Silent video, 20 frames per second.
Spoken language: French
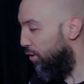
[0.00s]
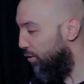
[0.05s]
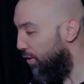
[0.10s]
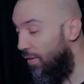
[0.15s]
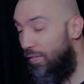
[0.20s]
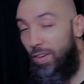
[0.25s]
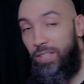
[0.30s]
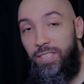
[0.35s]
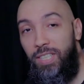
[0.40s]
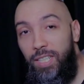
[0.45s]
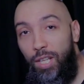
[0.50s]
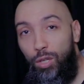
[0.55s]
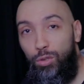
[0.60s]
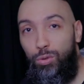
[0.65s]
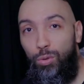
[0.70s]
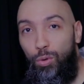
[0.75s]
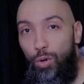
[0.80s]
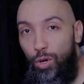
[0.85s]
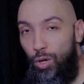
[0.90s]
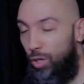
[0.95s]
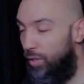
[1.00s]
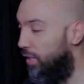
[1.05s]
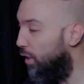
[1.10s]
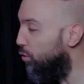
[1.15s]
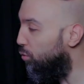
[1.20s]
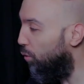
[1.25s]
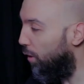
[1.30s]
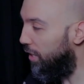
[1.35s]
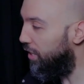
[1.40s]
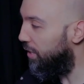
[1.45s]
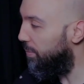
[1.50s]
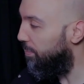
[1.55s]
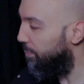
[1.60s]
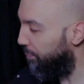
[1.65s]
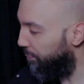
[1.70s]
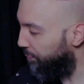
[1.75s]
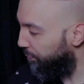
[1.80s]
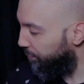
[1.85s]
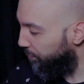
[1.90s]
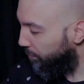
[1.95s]
d'avancer dans son, dans son régime.
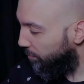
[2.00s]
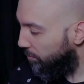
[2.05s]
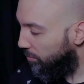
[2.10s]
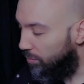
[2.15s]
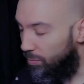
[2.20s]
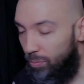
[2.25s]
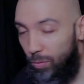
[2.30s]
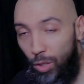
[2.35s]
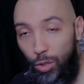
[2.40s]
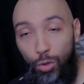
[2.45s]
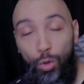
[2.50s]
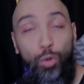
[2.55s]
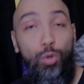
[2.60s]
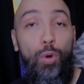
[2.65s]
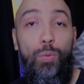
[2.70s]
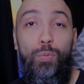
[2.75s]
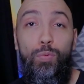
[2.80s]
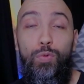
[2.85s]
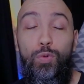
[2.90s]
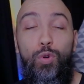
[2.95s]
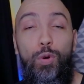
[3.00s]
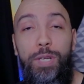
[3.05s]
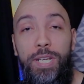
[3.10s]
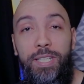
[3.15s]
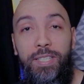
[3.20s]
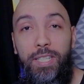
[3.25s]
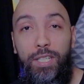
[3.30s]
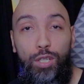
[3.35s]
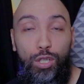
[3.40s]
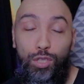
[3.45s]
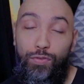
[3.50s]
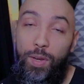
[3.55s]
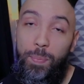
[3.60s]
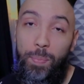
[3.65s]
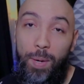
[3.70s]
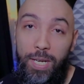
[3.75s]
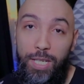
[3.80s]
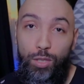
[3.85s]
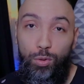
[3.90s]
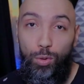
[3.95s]
Donc, comme vous connaissez que je ne fais
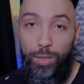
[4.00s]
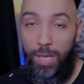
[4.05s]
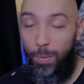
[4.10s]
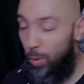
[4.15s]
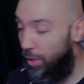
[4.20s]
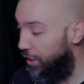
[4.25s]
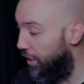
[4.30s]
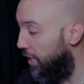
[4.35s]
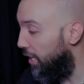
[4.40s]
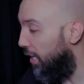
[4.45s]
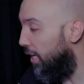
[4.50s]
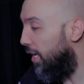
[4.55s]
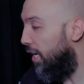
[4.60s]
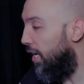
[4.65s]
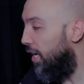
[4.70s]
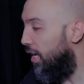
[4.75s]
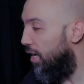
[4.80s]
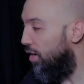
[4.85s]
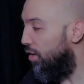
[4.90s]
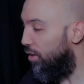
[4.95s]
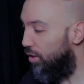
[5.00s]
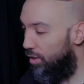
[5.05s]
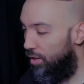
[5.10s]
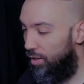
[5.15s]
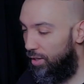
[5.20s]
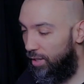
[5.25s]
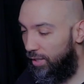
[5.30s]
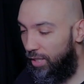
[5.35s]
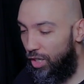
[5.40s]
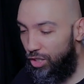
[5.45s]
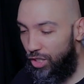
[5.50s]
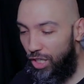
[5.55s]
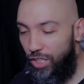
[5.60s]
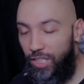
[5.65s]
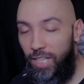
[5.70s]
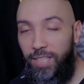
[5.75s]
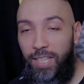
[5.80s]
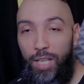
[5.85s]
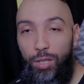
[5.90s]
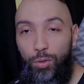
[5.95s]
pas les choses à moitié, euh, quand
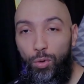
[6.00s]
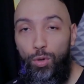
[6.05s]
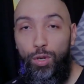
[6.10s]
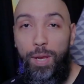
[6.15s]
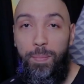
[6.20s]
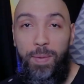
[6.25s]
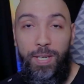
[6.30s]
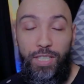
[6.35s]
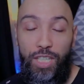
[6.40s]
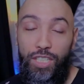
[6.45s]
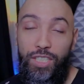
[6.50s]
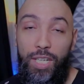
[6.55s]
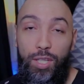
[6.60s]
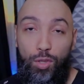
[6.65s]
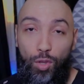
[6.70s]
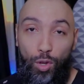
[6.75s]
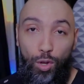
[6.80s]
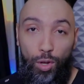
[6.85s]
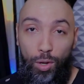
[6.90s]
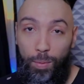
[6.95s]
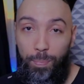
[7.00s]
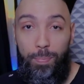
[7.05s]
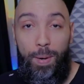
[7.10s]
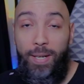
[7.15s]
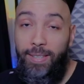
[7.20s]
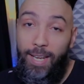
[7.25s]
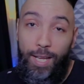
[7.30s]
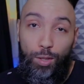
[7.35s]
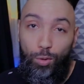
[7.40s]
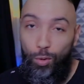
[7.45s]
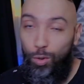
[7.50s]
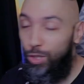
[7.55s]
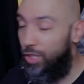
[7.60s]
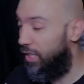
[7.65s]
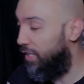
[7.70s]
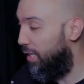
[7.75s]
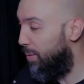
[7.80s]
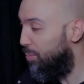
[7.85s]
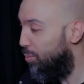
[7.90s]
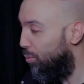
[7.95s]
j'achète un truc, eh ben, j'achète euh, pas qu'un truc,
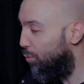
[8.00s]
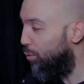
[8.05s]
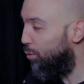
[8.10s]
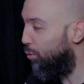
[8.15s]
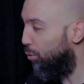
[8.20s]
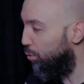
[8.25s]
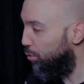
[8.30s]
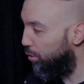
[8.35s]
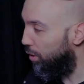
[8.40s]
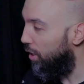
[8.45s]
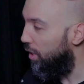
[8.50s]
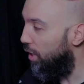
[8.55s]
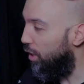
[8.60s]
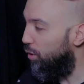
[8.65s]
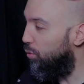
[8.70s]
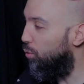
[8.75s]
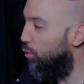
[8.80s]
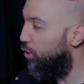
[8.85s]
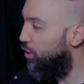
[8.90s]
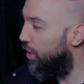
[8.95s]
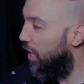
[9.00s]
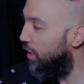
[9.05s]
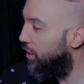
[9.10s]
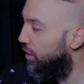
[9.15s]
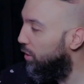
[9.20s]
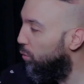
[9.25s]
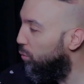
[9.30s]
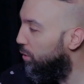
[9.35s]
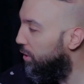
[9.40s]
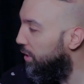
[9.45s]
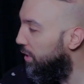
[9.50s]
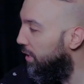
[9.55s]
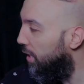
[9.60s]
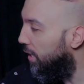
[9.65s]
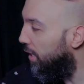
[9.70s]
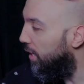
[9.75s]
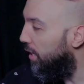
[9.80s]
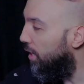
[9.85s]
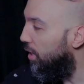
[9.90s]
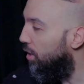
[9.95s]
j'achète beaucoup de trucs. Donc, j'ai acheté
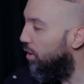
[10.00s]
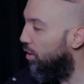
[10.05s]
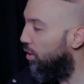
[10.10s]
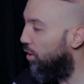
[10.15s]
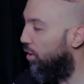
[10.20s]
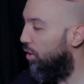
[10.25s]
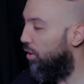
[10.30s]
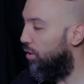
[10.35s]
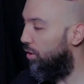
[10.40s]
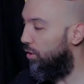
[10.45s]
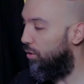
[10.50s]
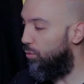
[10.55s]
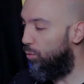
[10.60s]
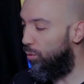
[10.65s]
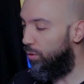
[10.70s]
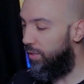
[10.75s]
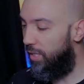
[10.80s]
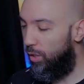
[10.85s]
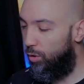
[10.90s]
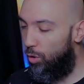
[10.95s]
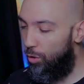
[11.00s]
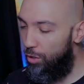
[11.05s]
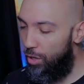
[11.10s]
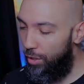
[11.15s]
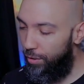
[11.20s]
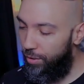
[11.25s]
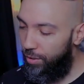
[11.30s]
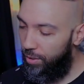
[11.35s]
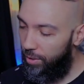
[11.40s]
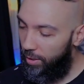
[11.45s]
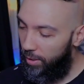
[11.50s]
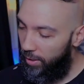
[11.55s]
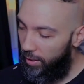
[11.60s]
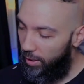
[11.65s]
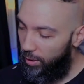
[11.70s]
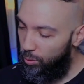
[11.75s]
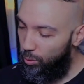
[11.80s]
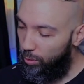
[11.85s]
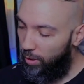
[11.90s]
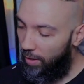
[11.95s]
aussi, euh, donc c'est Gonuts,
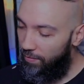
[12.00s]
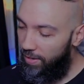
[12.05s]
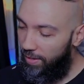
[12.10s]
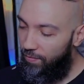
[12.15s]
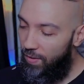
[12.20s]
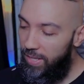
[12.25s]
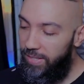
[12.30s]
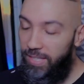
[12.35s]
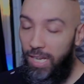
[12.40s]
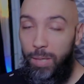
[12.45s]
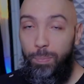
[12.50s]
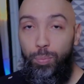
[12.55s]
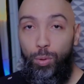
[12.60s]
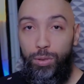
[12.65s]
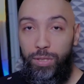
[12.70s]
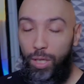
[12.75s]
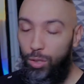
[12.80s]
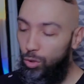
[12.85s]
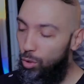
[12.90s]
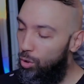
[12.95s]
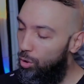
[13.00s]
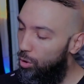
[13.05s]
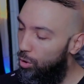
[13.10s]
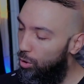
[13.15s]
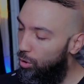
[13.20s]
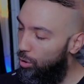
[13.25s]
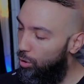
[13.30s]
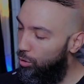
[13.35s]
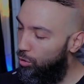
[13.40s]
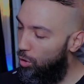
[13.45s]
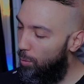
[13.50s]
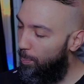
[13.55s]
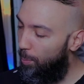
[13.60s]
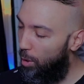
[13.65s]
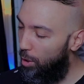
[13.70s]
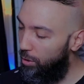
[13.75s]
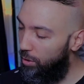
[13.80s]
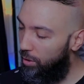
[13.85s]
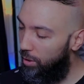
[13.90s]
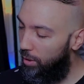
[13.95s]
donc avec 25% de, de
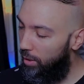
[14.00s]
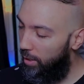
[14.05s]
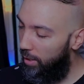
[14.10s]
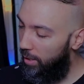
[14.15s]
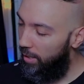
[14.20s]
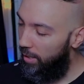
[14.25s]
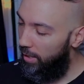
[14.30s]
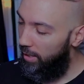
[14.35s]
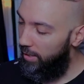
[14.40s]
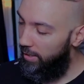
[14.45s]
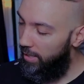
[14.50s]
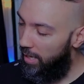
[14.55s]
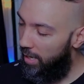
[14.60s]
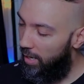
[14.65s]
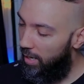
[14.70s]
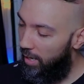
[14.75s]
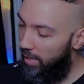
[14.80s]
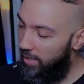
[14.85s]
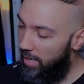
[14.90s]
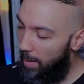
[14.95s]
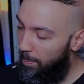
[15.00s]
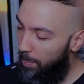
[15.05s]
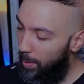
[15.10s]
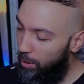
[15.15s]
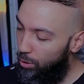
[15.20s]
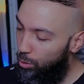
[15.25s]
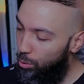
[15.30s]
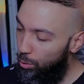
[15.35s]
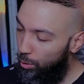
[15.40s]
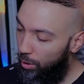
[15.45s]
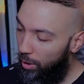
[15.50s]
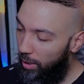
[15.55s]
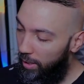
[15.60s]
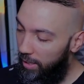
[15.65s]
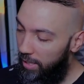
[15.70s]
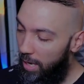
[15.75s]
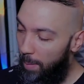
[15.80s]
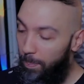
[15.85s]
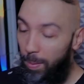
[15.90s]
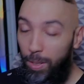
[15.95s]
prot. Il n'y a, a, pas de sucre,
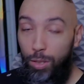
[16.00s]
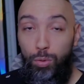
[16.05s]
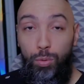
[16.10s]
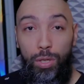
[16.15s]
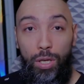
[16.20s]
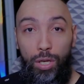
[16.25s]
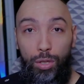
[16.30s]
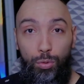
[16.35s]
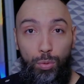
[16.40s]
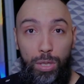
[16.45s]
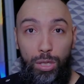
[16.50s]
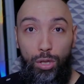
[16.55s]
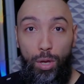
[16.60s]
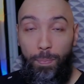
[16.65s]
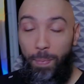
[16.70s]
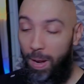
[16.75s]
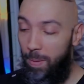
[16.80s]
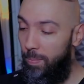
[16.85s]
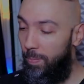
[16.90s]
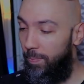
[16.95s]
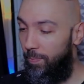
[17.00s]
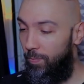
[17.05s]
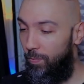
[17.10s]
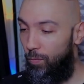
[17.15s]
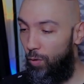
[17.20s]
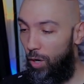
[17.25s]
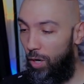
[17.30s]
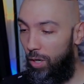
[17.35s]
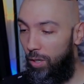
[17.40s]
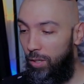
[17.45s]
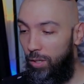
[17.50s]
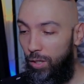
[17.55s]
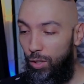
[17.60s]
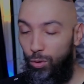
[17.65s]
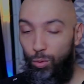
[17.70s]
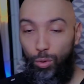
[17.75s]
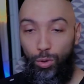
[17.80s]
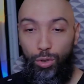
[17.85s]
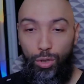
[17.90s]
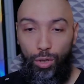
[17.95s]
il n'y a pas euh, d'huile de palme. Voilà.
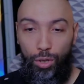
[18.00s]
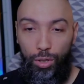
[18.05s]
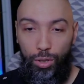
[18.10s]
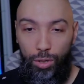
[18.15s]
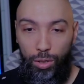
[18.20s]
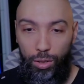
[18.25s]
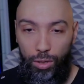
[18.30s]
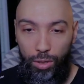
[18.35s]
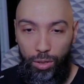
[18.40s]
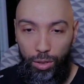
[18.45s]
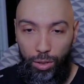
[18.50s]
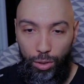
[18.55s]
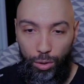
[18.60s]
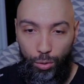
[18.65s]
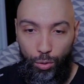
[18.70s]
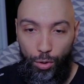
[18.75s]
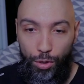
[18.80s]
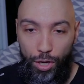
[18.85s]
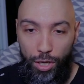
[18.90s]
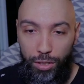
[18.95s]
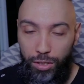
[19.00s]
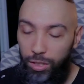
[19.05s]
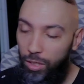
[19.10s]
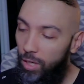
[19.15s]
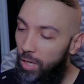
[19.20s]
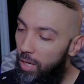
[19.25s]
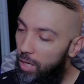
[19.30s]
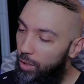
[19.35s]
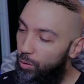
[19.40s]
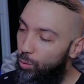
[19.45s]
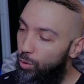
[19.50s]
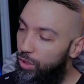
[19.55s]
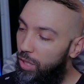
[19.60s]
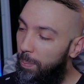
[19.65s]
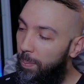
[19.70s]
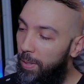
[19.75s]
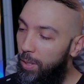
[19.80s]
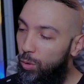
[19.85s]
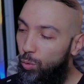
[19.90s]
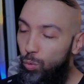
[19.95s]
Donc, Gonuts. Donc, j'ai
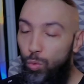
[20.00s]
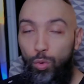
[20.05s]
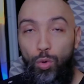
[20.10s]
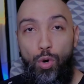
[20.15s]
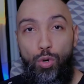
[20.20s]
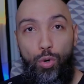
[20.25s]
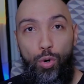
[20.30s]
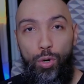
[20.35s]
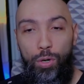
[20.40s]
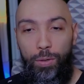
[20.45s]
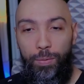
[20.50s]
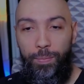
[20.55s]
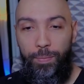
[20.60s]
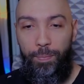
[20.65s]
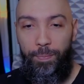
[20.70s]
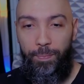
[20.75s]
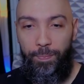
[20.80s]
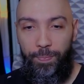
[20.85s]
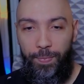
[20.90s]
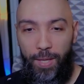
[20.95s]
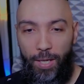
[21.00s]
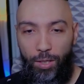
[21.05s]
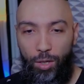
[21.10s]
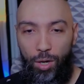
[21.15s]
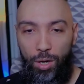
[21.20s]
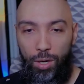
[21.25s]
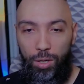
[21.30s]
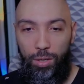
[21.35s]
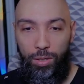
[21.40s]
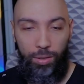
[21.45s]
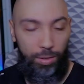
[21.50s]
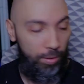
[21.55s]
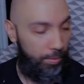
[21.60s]
pris goût coco. D'accord